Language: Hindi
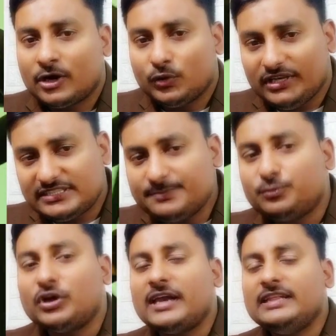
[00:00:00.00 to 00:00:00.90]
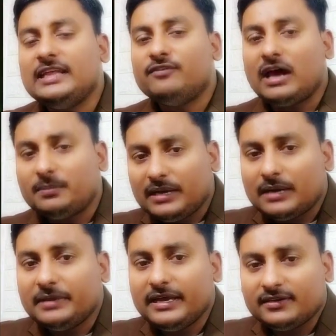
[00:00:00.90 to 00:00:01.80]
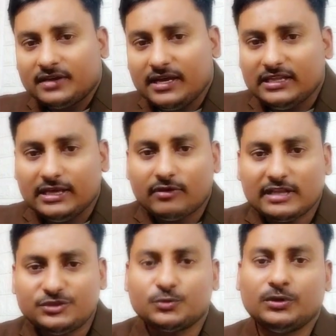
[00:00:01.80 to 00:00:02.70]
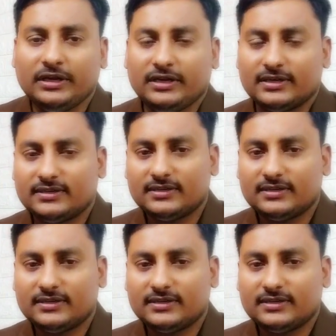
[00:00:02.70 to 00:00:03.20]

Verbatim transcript: और इसी पुरानी दीवाल में हमें एक नई दीवाल जोड़नी है